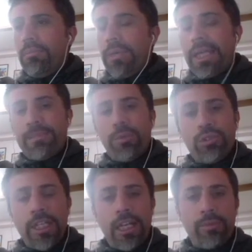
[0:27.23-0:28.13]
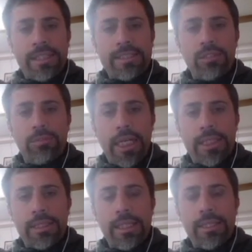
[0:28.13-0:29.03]
Per rispondere a questa
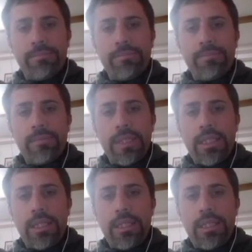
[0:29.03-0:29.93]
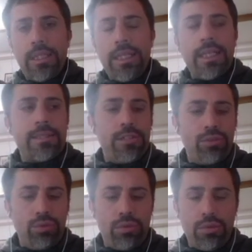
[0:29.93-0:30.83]
domanda
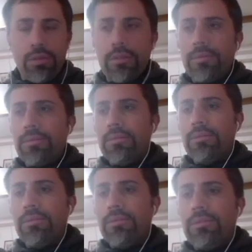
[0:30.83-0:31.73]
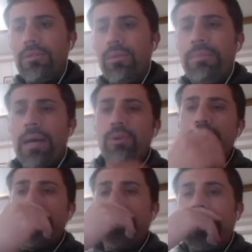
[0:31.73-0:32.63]
innanzitutto dobbiamo
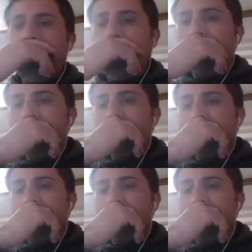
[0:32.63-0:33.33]
cercare